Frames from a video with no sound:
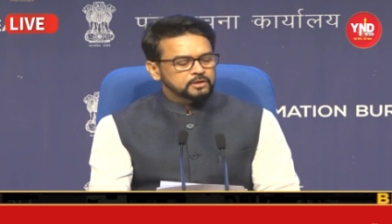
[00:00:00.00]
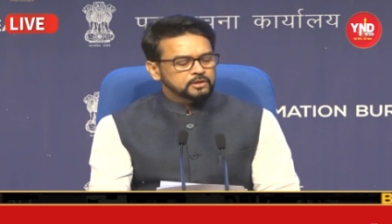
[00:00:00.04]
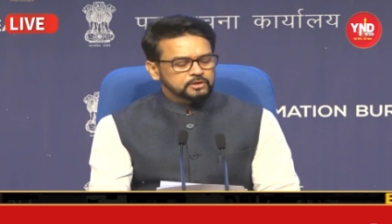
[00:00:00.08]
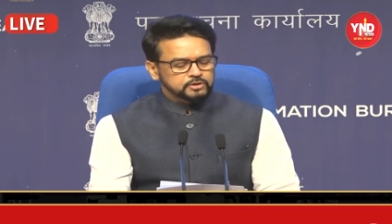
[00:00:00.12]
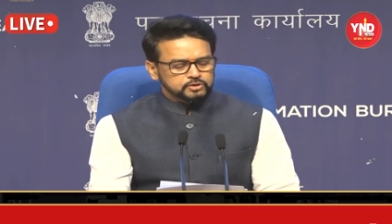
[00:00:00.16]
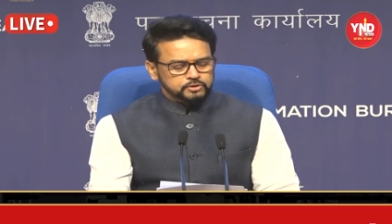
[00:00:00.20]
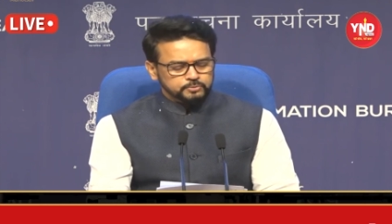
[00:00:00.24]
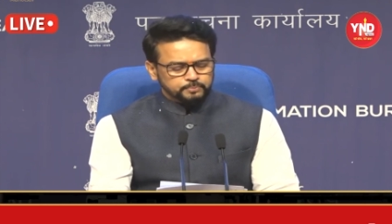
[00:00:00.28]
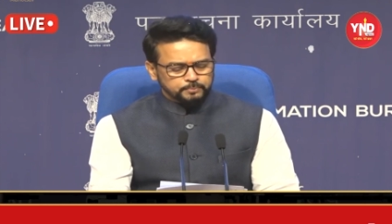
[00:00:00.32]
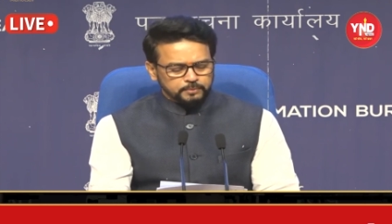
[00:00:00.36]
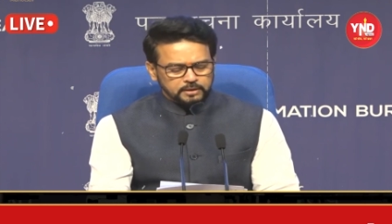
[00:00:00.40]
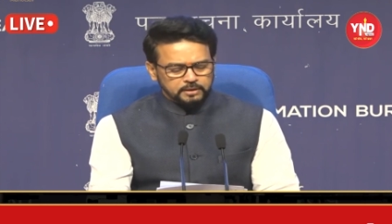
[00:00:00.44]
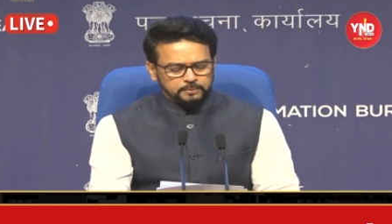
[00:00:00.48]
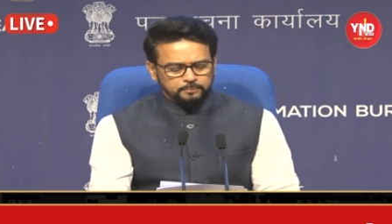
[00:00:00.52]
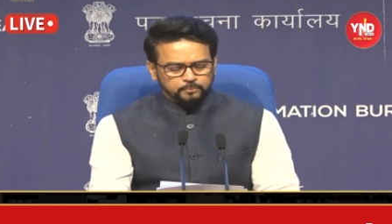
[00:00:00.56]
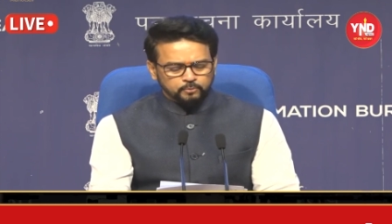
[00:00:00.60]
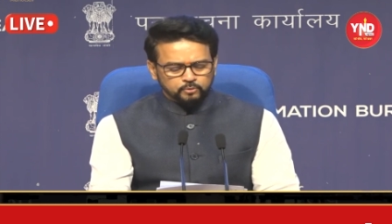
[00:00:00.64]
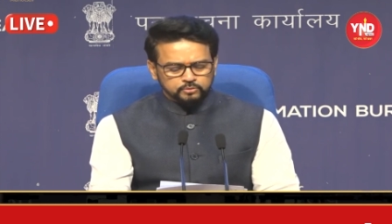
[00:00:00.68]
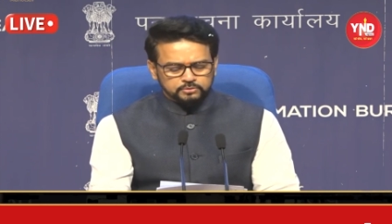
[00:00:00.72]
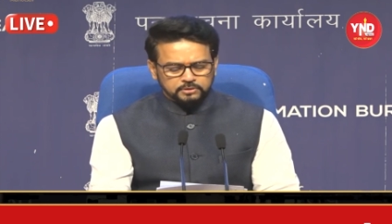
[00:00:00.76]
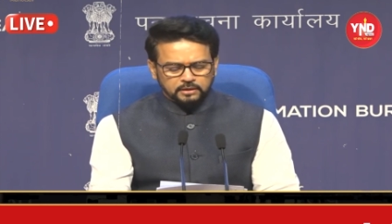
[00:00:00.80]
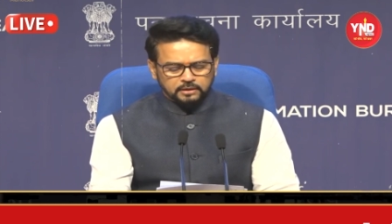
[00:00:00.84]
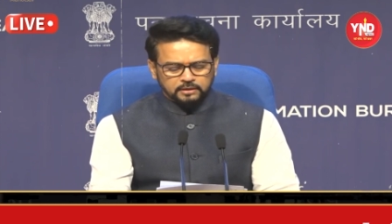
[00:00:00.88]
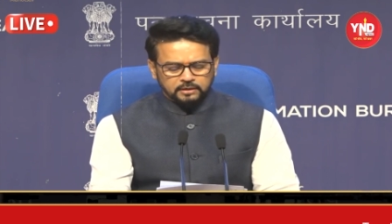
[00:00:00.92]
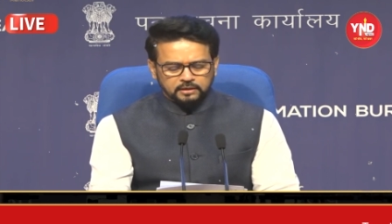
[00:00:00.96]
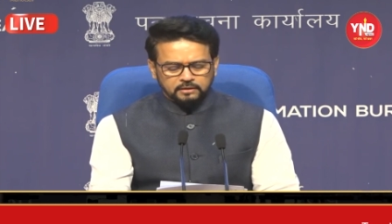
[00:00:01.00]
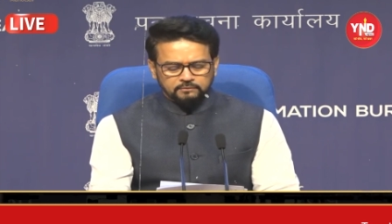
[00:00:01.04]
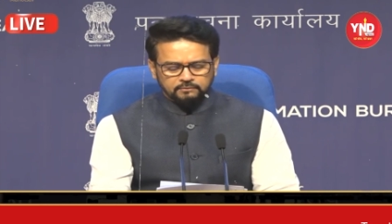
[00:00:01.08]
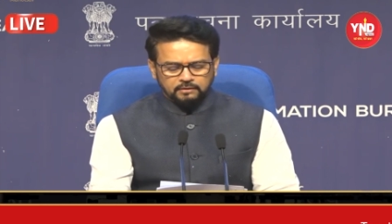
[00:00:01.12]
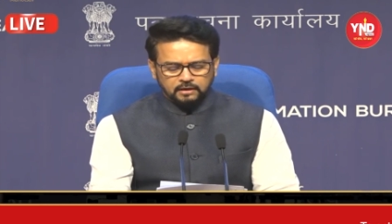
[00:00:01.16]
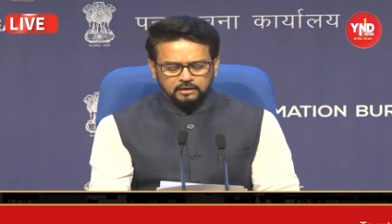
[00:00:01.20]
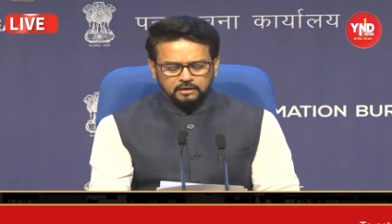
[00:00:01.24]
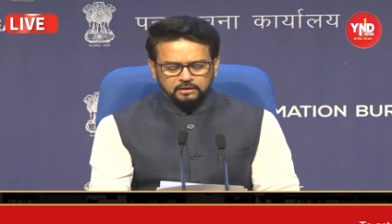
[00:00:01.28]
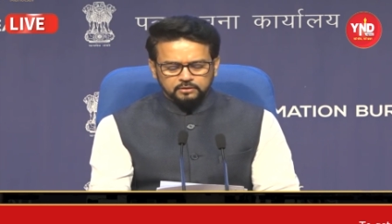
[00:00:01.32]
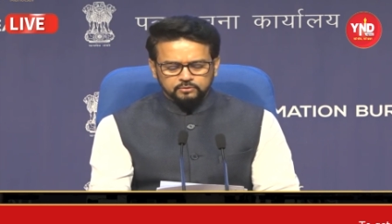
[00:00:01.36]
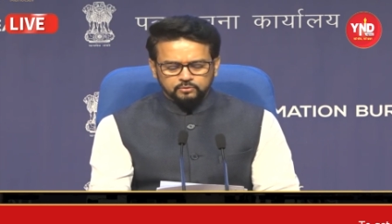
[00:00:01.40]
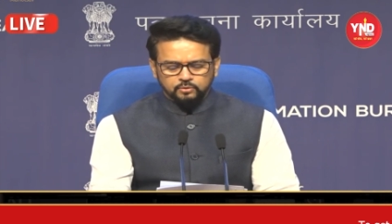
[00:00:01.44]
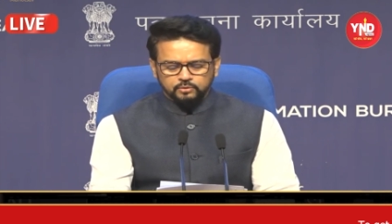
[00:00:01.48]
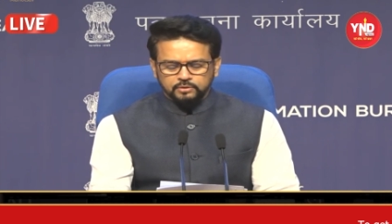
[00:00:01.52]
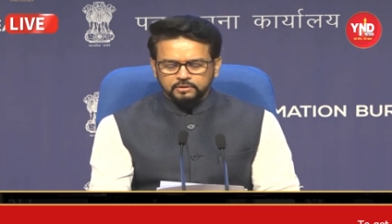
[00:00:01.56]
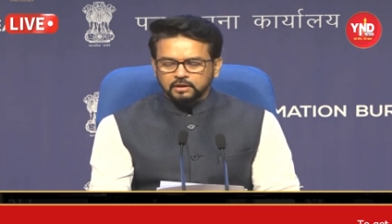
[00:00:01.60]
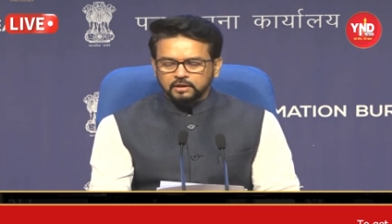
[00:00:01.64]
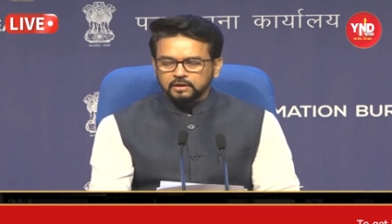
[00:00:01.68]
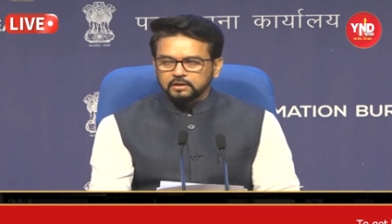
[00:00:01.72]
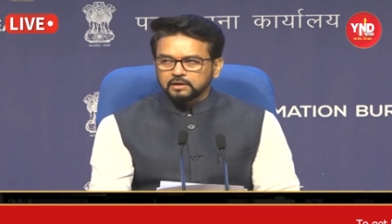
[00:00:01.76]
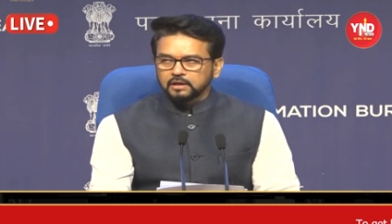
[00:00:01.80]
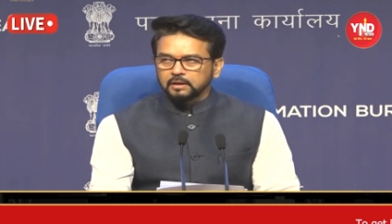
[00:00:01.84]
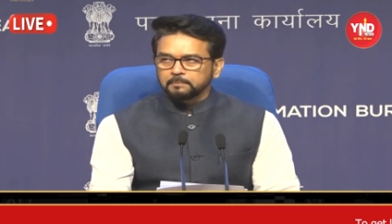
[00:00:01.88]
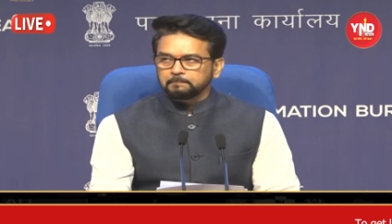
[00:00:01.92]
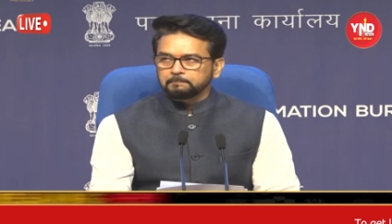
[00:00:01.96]
समीप उतरने वाले दुनिया
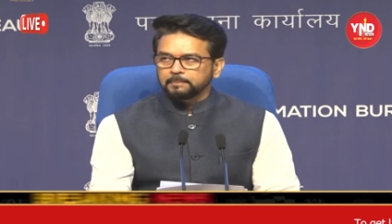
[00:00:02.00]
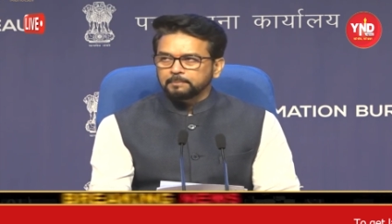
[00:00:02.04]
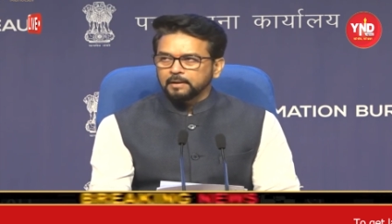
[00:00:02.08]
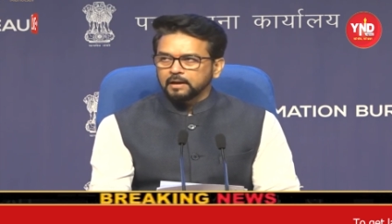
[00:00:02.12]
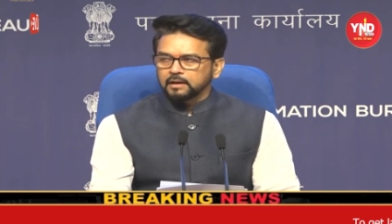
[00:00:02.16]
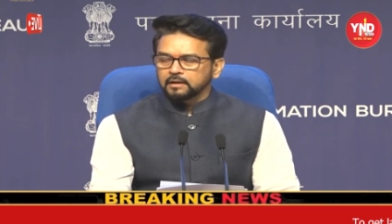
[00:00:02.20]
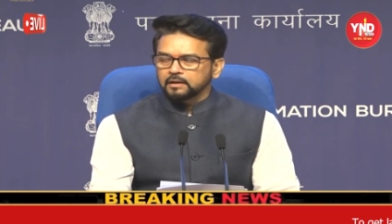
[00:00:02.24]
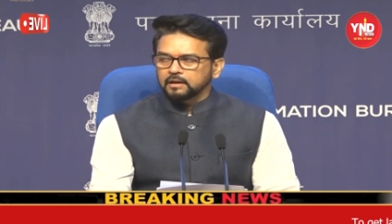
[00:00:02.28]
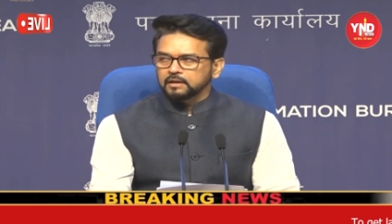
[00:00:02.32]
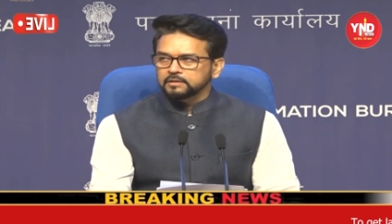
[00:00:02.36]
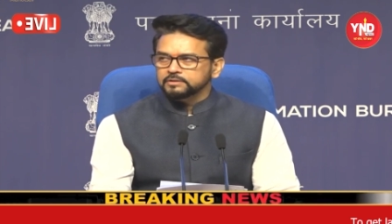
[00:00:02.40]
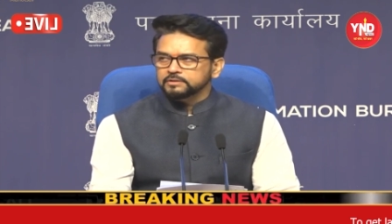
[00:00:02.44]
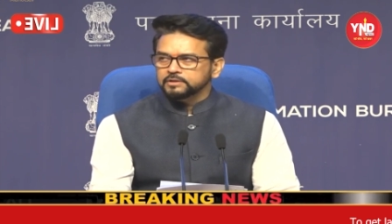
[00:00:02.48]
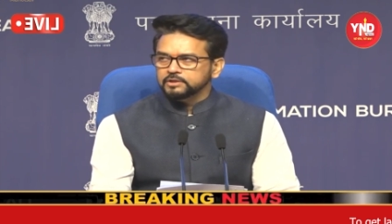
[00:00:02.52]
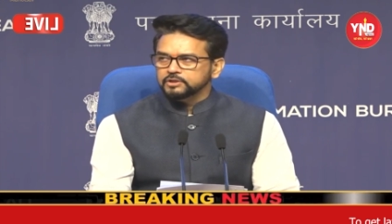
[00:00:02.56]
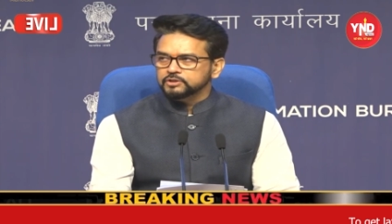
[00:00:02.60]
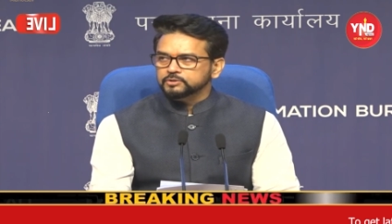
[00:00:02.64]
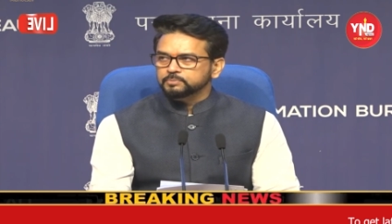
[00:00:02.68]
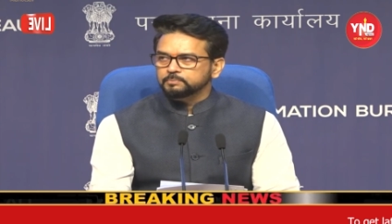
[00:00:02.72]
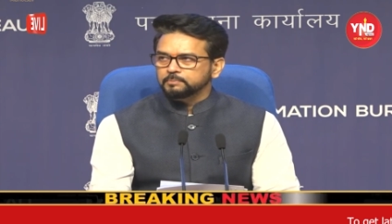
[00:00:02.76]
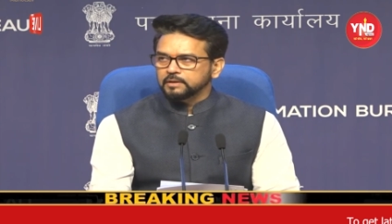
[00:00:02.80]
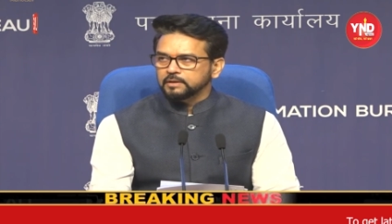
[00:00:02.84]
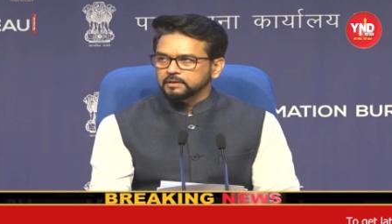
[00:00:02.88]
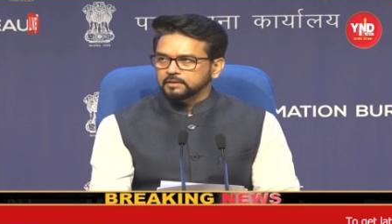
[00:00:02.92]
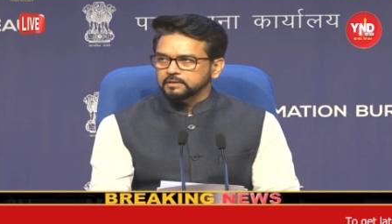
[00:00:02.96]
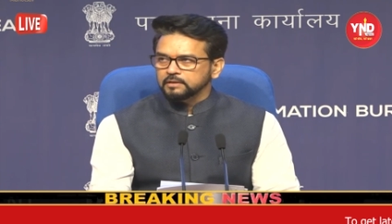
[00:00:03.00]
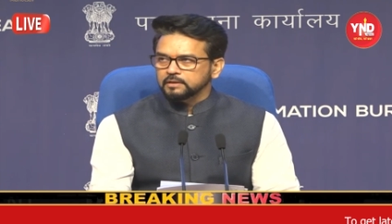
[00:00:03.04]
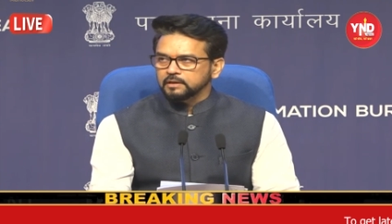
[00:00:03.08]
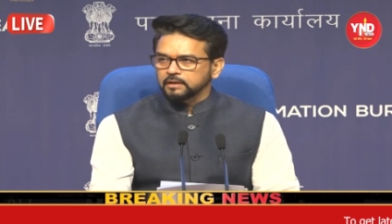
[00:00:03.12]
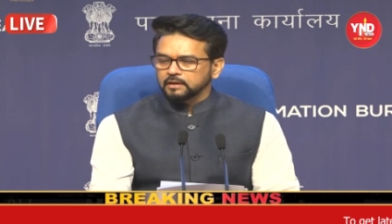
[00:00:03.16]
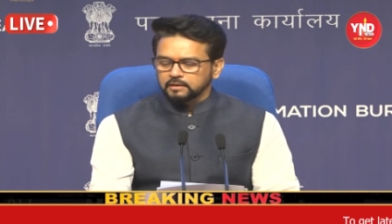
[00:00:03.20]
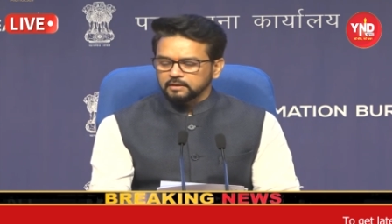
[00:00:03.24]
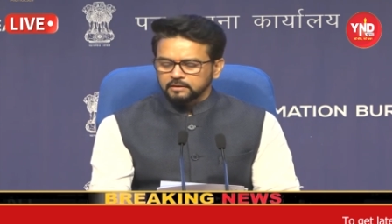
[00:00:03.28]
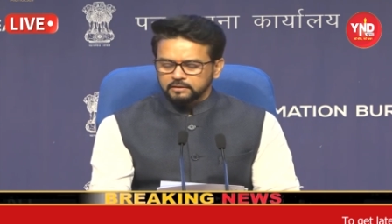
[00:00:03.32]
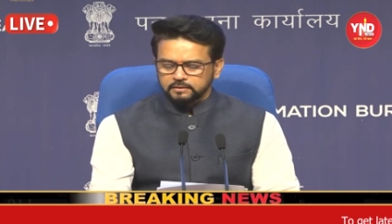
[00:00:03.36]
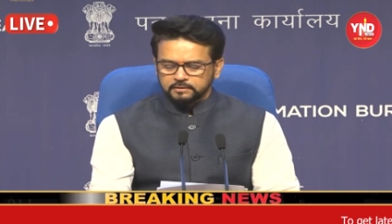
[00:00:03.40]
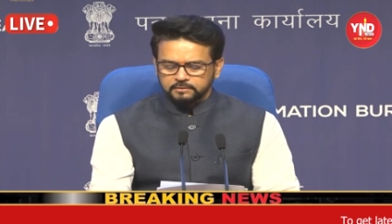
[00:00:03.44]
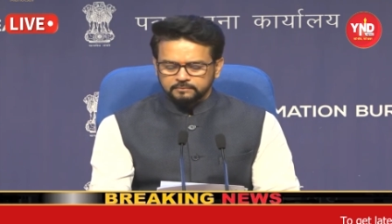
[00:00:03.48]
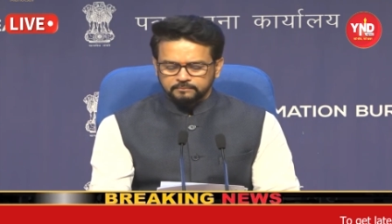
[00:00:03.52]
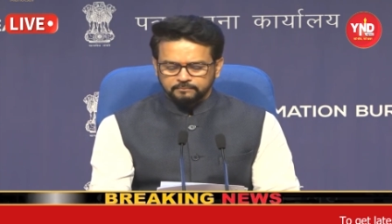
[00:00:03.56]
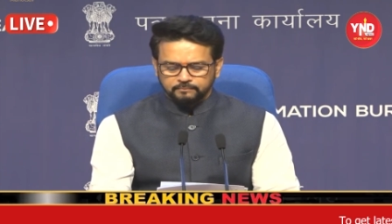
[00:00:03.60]
का पहला देश बन गया है